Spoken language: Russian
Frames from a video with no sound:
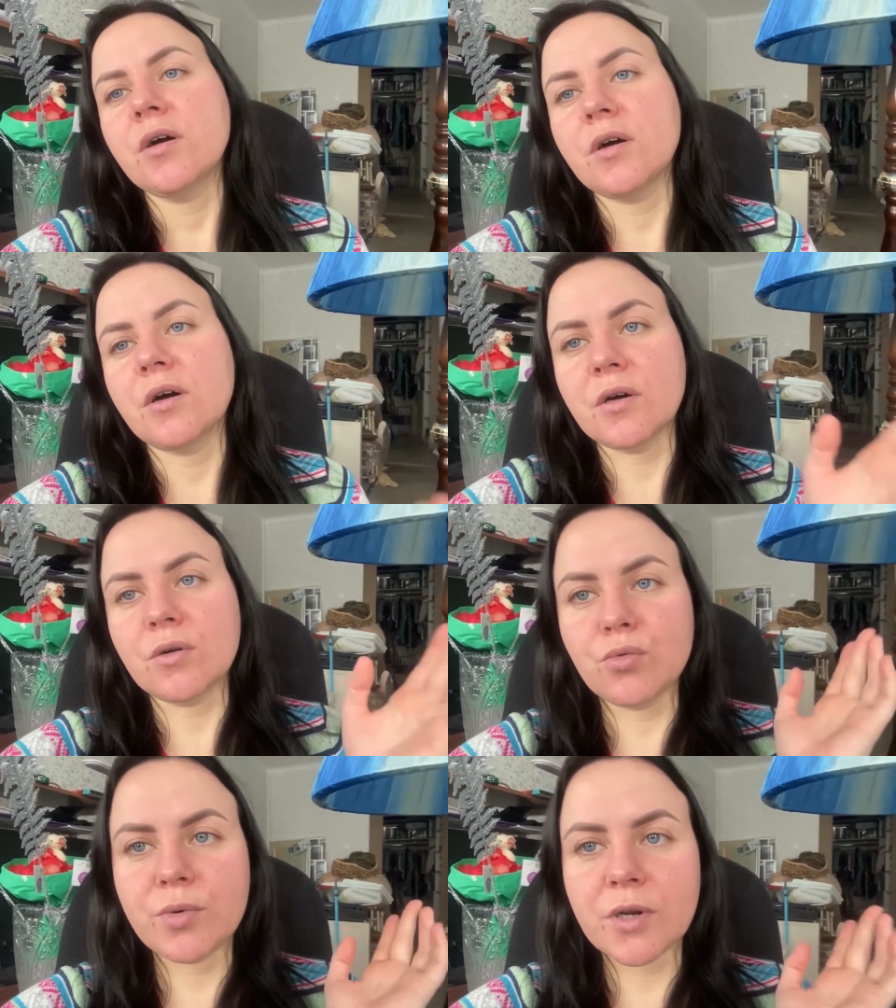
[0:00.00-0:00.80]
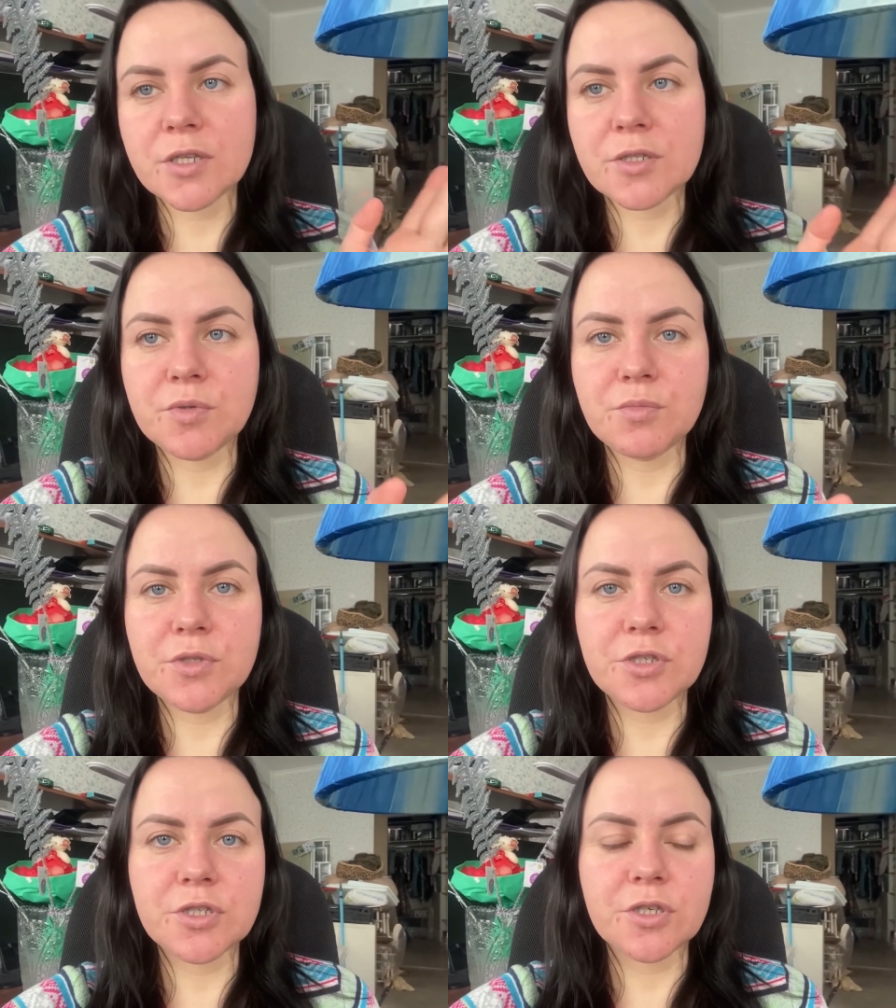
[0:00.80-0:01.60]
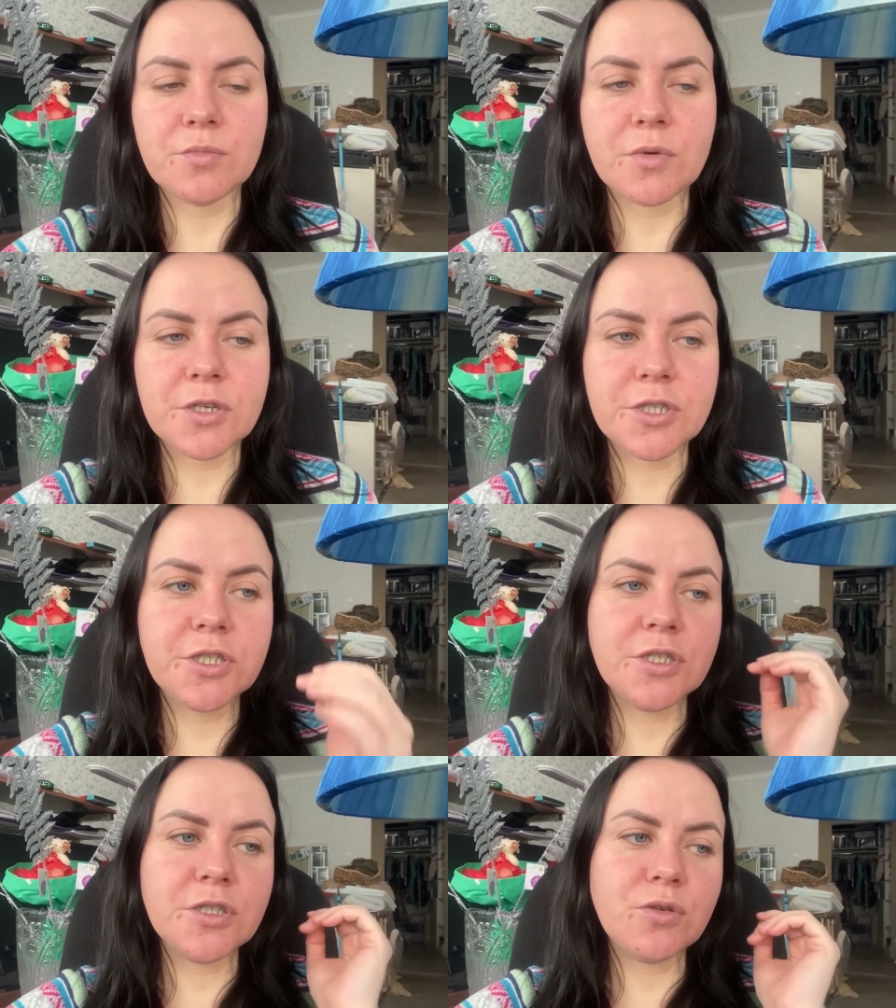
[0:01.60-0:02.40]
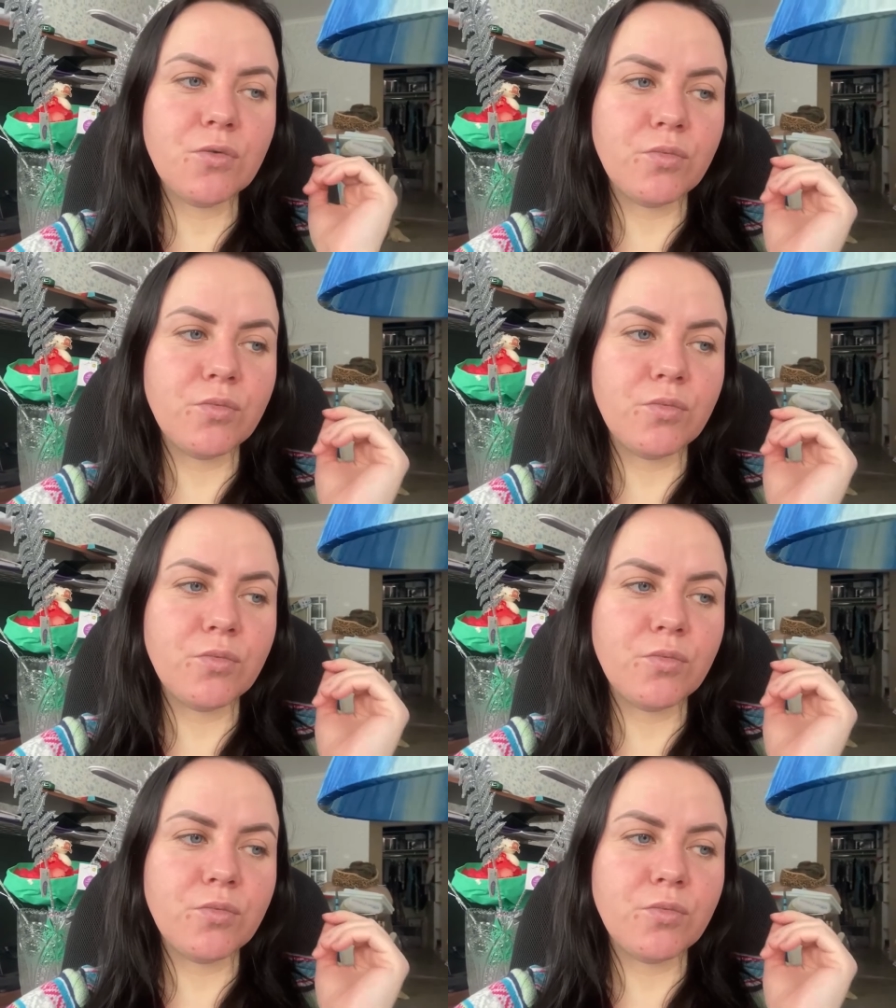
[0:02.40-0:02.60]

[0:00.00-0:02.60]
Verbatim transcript: а, убрать мимические морщины,